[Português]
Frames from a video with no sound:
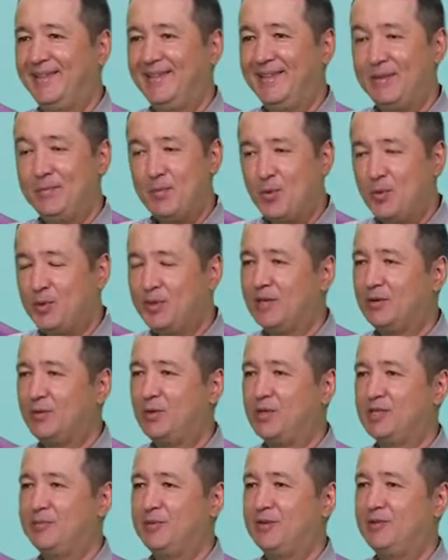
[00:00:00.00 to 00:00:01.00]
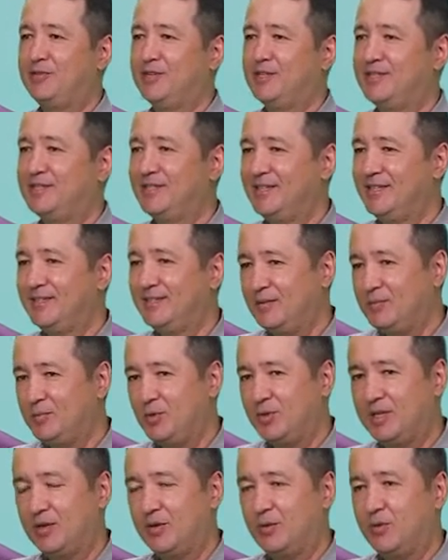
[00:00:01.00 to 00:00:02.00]
Tem muita coisa para fazer, tem
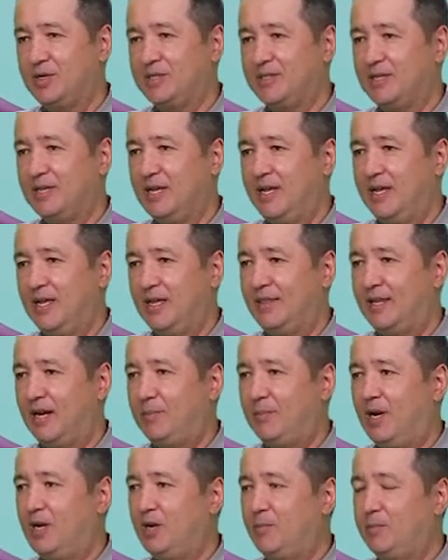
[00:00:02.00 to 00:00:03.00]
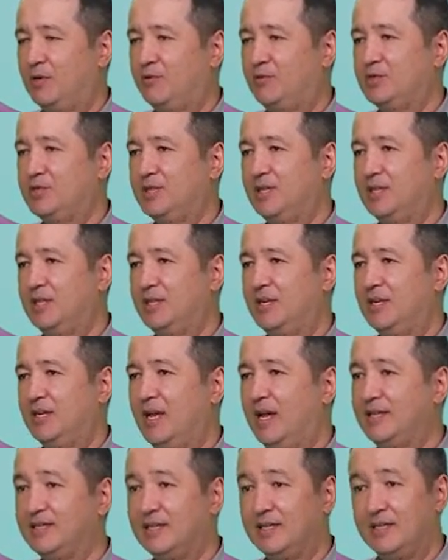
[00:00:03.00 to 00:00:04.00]
muita coisa, trabalho para você
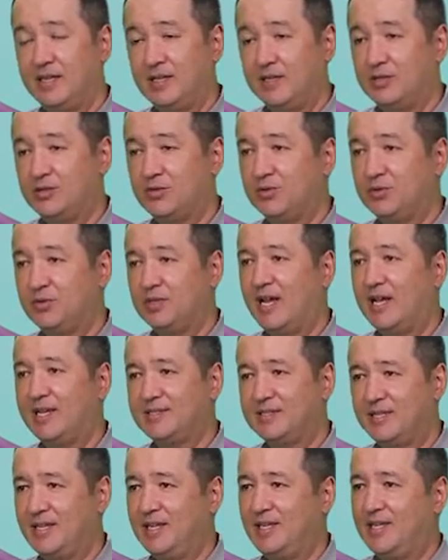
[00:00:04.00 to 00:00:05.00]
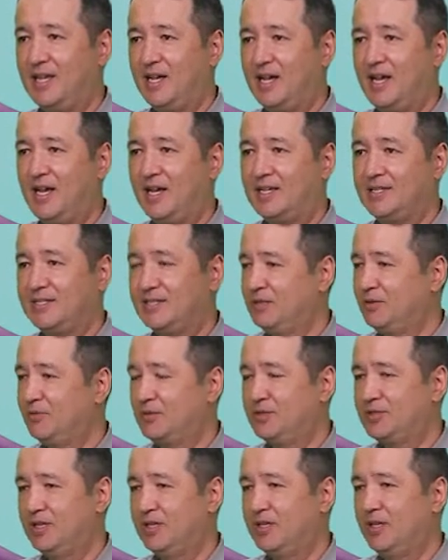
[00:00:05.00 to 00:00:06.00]
entregar, você tem que estudar, você tem que ralar, senão
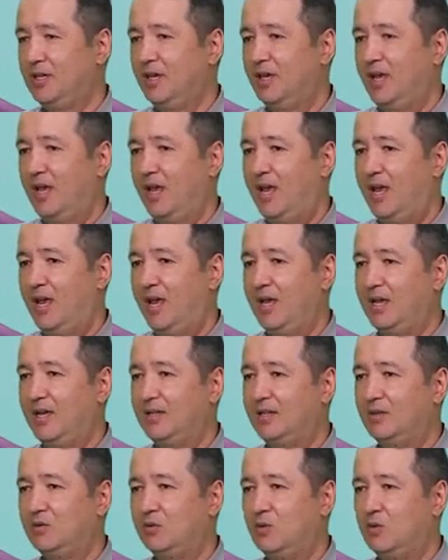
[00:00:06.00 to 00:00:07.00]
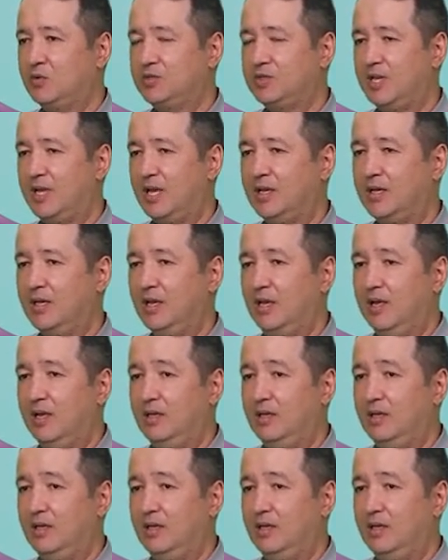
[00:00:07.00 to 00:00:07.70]
você é, não consegue.